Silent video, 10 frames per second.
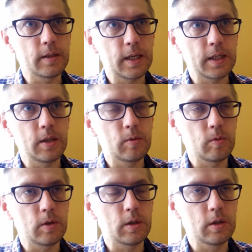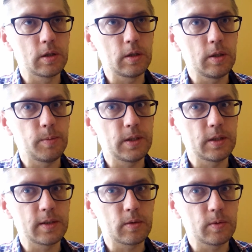taki, który nie
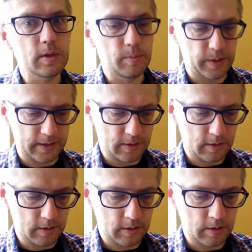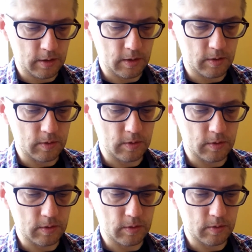będzie zakłócał pracy
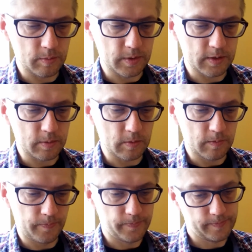umysłu.